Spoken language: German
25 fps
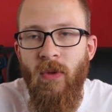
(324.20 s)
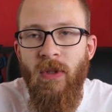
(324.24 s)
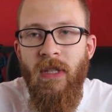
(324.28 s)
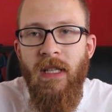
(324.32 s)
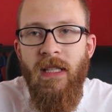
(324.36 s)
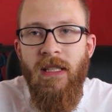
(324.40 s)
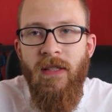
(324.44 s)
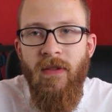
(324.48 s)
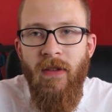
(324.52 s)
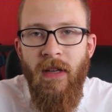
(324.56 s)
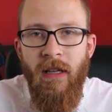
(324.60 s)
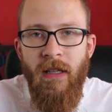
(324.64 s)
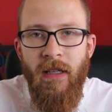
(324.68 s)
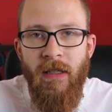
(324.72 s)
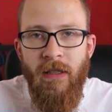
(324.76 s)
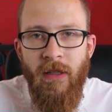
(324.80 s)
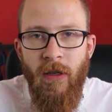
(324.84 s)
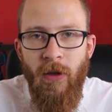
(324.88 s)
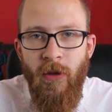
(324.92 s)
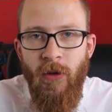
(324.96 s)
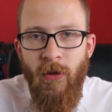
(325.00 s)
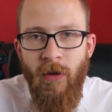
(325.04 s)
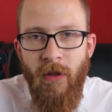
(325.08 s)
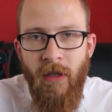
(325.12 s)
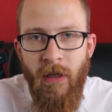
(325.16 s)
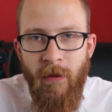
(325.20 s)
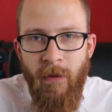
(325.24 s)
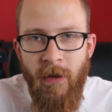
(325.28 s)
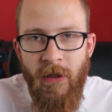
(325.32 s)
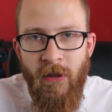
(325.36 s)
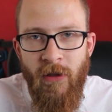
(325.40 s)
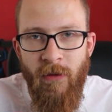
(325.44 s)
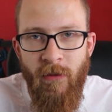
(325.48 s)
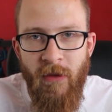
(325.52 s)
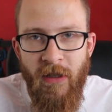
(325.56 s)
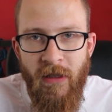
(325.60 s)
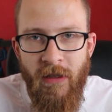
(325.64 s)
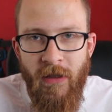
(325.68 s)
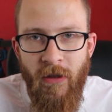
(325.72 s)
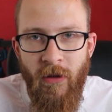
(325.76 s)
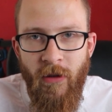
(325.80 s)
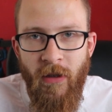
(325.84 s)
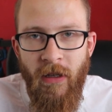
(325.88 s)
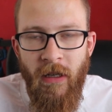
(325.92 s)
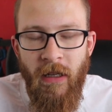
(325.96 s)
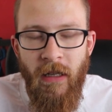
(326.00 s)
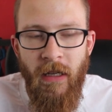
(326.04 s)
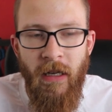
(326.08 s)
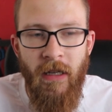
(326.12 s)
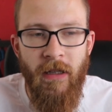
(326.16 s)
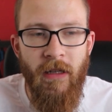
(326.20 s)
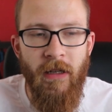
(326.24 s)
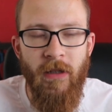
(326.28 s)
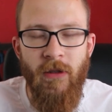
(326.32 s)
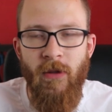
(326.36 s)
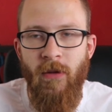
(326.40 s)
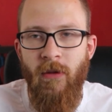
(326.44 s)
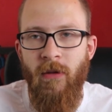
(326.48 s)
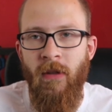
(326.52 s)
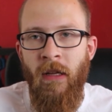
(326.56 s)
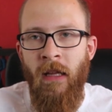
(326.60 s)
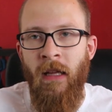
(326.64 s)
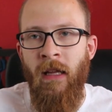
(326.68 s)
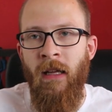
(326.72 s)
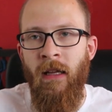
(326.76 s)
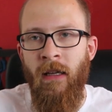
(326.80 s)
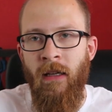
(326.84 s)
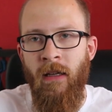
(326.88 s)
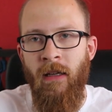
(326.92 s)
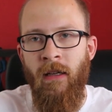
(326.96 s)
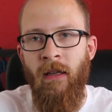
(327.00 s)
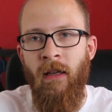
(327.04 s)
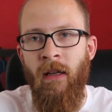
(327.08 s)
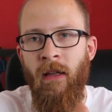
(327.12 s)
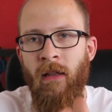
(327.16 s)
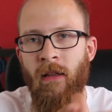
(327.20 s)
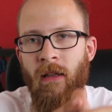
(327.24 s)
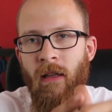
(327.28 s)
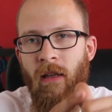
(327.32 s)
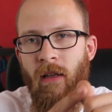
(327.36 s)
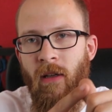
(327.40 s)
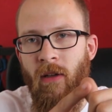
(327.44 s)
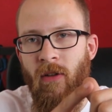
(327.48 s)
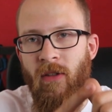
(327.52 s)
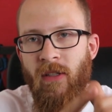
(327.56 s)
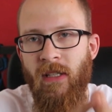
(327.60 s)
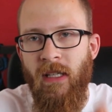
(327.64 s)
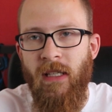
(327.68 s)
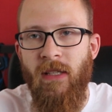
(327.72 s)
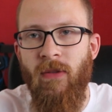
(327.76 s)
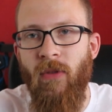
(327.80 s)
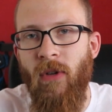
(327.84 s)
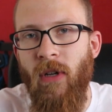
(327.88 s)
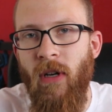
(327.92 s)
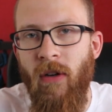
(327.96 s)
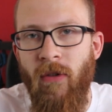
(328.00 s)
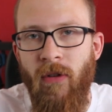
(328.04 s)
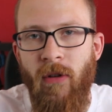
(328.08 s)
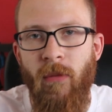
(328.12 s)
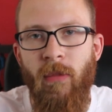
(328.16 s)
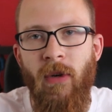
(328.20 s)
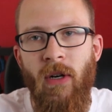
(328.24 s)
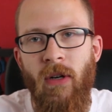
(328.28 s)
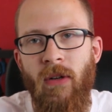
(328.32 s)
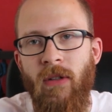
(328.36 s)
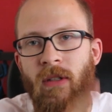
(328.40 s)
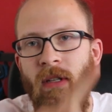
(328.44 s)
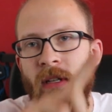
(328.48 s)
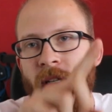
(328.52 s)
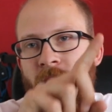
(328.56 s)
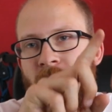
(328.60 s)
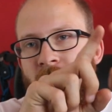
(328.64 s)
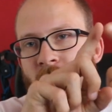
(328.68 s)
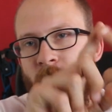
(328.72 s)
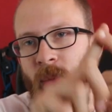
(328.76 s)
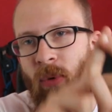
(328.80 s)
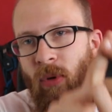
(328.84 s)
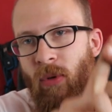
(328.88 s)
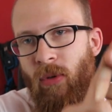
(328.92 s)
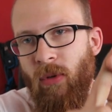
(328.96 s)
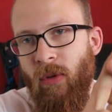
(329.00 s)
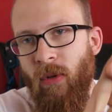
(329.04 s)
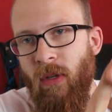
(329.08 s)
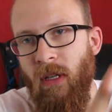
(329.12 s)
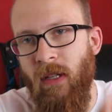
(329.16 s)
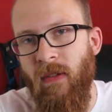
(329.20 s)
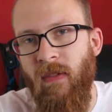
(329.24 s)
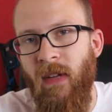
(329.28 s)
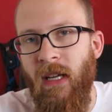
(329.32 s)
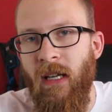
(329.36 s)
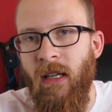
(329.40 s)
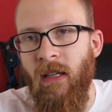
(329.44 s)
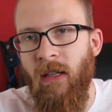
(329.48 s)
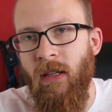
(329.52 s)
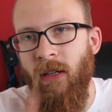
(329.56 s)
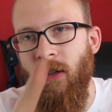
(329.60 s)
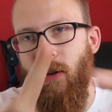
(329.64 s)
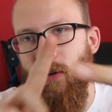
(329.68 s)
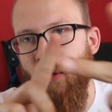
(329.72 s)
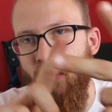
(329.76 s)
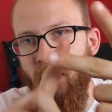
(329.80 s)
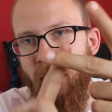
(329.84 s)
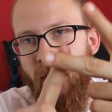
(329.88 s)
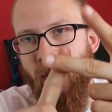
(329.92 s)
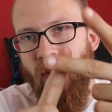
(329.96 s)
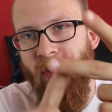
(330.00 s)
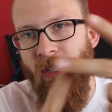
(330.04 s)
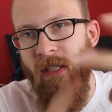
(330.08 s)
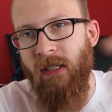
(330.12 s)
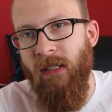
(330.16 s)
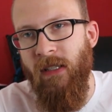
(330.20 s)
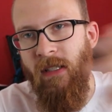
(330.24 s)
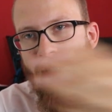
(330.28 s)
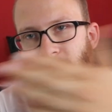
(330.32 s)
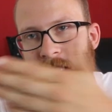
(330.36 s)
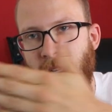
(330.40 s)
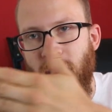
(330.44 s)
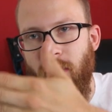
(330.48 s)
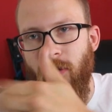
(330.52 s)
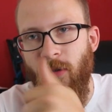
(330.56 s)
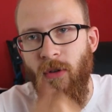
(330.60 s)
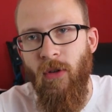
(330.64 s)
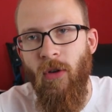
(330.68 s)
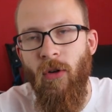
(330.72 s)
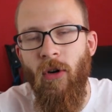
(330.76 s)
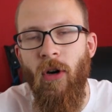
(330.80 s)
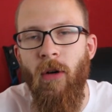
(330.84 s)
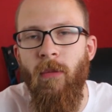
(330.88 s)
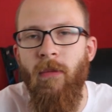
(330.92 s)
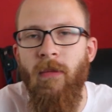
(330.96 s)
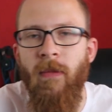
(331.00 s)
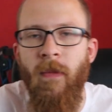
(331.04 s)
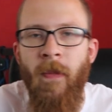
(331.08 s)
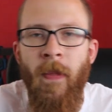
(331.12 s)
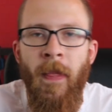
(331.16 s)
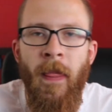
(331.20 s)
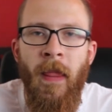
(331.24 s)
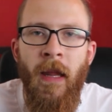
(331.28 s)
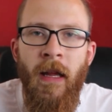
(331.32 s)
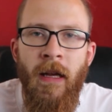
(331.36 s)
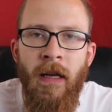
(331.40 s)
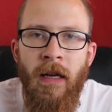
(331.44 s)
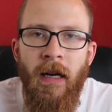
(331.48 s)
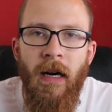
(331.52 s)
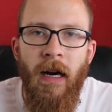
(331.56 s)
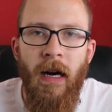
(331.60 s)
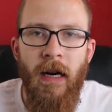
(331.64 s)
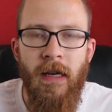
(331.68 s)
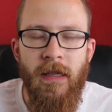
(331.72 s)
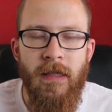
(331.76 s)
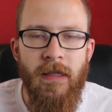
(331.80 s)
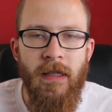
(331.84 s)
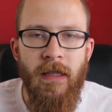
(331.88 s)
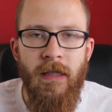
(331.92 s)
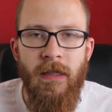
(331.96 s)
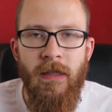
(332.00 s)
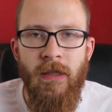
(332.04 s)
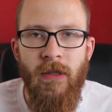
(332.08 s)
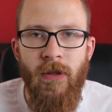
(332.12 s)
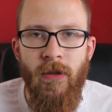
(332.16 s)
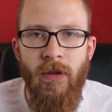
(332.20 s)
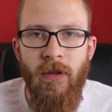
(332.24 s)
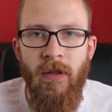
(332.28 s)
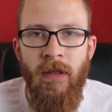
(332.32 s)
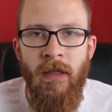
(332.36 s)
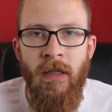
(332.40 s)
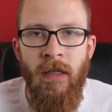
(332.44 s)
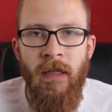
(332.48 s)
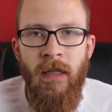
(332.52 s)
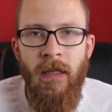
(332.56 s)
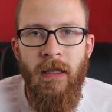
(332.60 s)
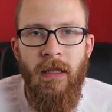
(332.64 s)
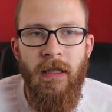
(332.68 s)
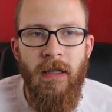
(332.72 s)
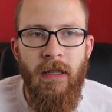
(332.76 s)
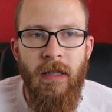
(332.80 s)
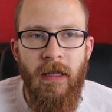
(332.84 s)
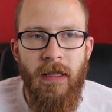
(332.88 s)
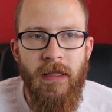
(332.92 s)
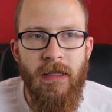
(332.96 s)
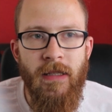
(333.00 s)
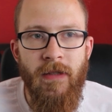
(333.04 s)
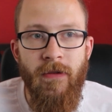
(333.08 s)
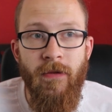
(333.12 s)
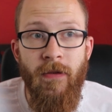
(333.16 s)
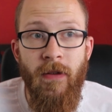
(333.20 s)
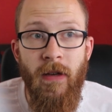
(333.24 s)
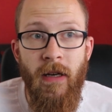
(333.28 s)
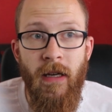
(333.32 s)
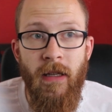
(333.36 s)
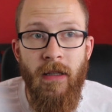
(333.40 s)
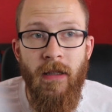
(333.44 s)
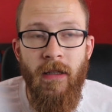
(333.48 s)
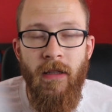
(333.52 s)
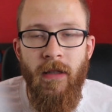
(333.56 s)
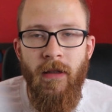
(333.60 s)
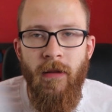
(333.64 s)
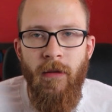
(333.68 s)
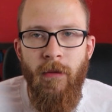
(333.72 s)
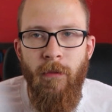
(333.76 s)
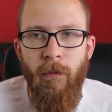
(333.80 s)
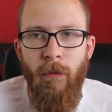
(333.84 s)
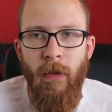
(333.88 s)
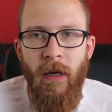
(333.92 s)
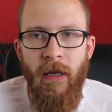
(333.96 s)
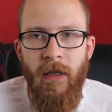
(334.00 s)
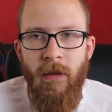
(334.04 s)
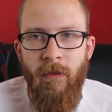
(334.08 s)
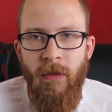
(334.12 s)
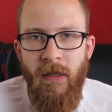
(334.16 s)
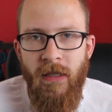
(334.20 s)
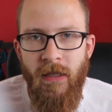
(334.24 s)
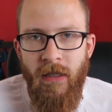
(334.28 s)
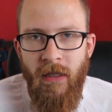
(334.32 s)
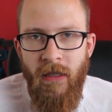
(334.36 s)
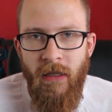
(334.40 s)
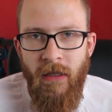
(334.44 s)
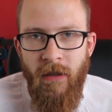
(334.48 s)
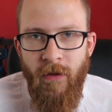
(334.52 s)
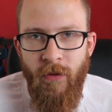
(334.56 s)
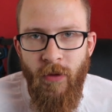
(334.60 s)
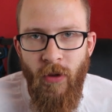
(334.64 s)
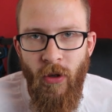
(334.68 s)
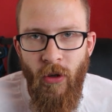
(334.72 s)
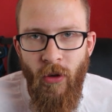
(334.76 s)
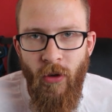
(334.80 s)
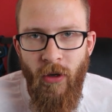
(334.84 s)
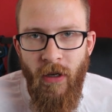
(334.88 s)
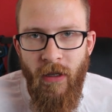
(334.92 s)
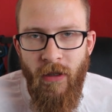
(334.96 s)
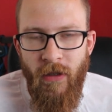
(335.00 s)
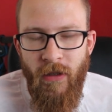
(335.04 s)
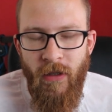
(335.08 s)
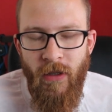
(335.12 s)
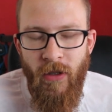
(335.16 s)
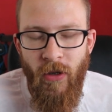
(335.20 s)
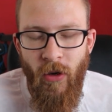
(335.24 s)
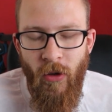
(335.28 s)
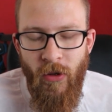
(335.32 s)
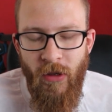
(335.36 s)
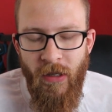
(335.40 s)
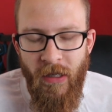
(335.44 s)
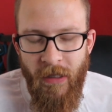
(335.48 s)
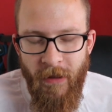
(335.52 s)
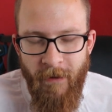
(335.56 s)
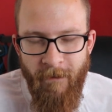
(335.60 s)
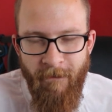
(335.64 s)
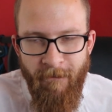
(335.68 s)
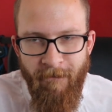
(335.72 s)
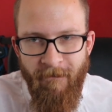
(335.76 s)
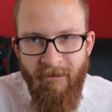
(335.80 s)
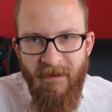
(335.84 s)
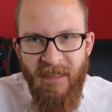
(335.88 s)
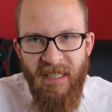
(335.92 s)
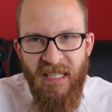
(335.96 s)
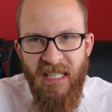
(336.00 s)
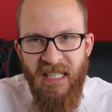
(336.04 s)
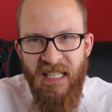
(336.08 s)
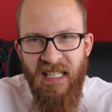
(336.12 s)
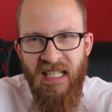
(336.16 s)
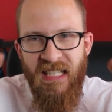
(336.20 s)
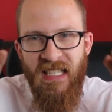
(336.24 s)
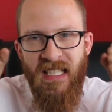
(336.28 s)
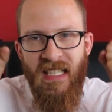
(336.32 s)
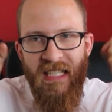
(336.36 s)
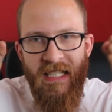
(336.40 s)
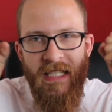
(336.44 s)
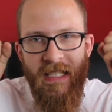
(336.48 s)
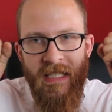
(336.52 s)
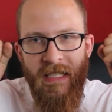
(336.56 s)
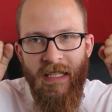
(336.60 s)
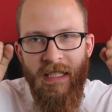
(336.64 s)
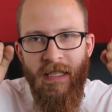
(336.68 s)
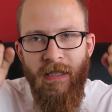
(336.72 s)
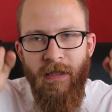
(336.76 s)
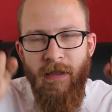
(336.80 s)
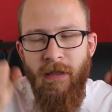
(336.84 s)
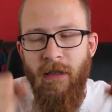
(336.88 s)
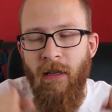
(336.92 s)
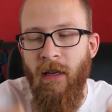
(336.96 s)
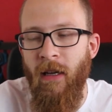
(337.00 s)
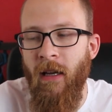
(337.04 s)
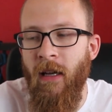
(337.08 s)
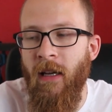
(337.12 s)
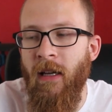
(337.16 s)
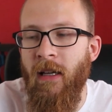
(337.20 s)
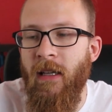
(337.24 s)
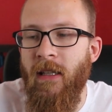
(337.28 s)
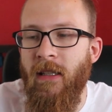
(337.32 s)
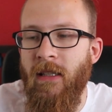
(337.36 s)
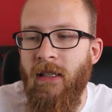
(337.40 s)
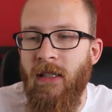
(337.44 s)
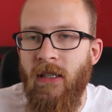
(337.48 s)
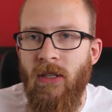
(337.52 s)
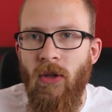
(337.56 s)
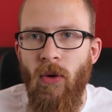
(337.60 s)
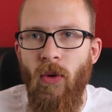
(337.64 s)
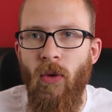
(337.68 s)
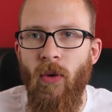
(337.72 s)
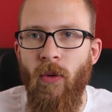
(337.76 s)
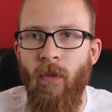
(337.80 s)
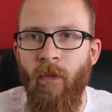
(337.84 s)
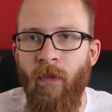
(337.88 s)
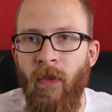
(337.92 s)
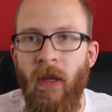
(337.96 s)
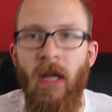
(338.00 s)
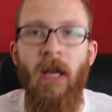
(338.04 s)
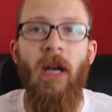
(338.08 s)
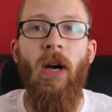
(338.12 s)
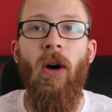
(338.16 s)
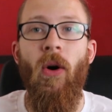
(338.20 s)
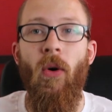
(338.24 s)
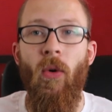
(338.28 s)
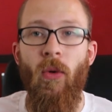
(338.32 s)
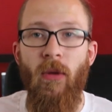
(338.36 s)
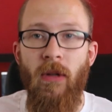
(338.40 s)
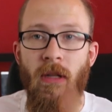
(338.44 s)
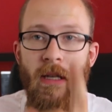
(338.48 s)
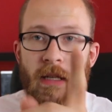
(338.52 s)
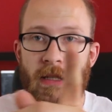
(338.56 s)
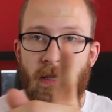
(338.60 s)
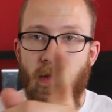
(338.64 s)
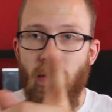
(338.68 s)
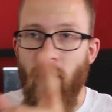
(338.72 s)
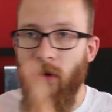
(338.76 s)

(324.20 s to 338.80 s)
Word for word: jetzt wäre das Autothema zumindest auch geklärt. Also der EJ6 wird aufgebaut, der Punto geht weg und der Jazz ist dafür gekommen. Heißt also, jetzt fährt meine bessere Hälfte auch endlich Honda. Yes! So, und da ist